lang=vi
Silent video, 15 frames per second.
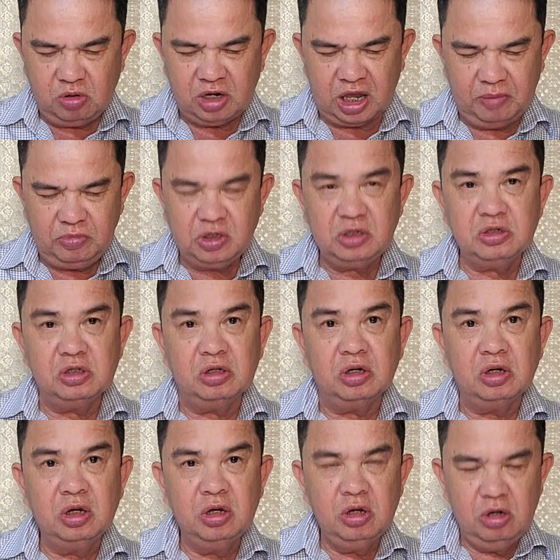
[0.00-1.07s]
trong con hẻm trên
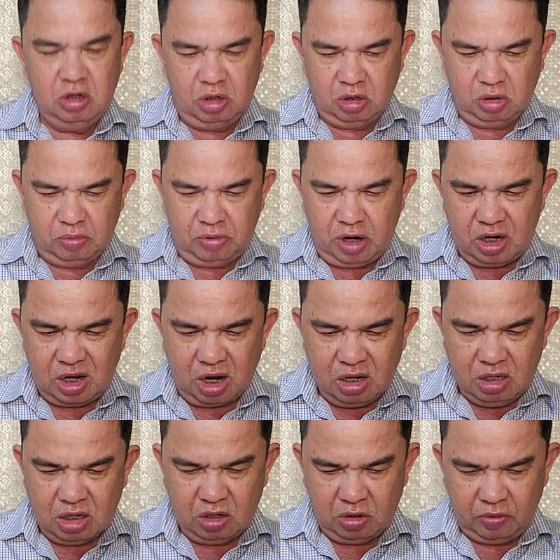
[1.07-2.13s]
đường à, Văn
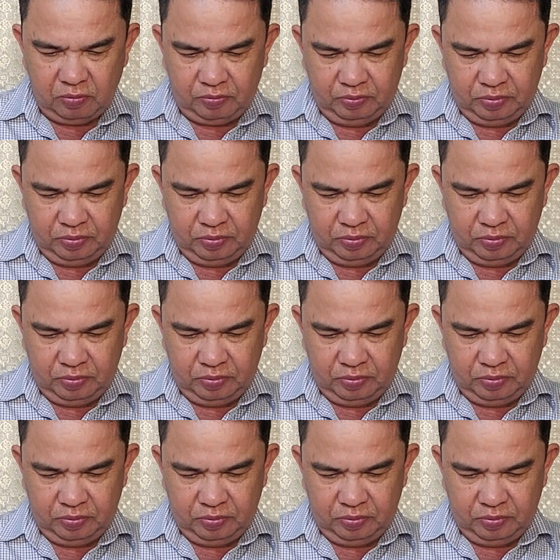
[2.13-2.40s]
Thân,